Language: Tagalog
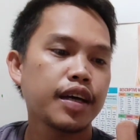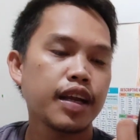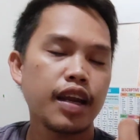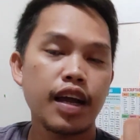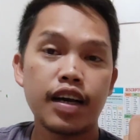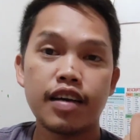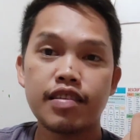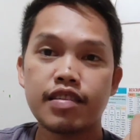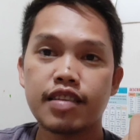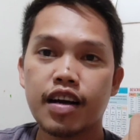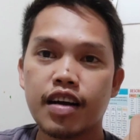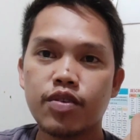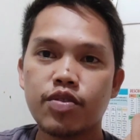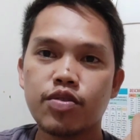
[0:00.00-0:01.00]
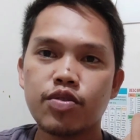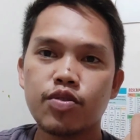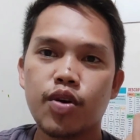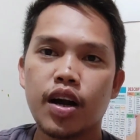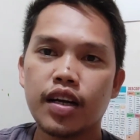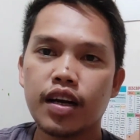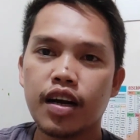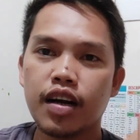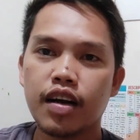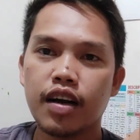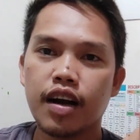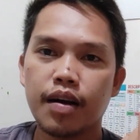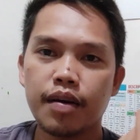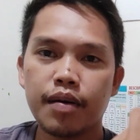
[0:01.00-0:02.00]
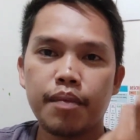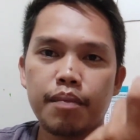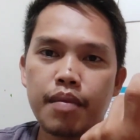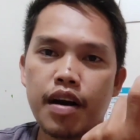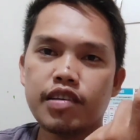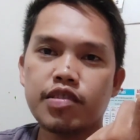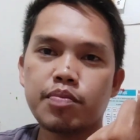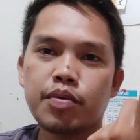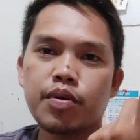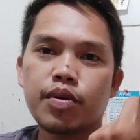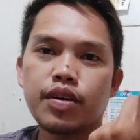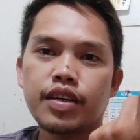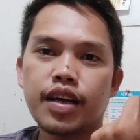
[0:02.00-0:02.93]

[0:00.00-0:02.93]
lakas na gusto nyo hanggang max po.